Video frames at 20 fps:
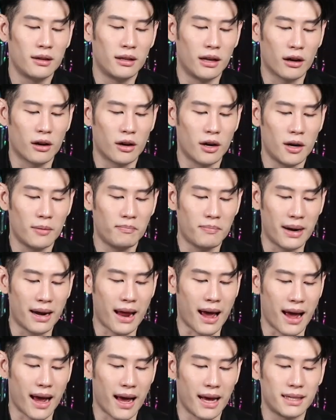แล้วก็ปัญ
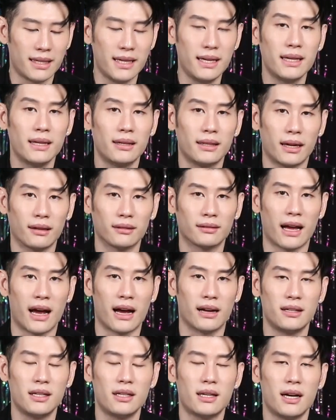หาที่ต่า
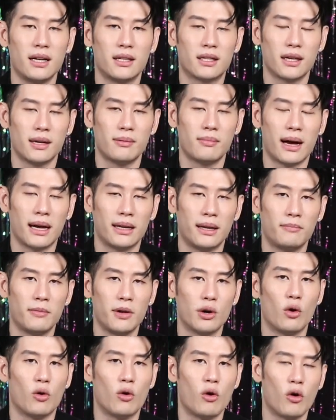งๆที่เคยเจอมาใน
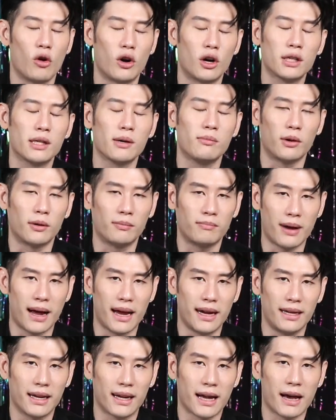ปี66ก็จะหมดไป
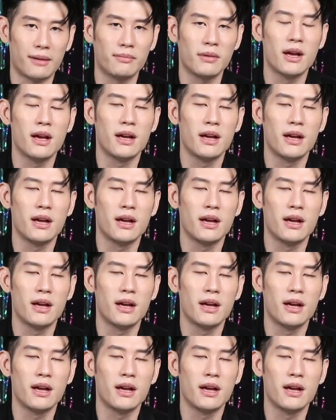นะครับ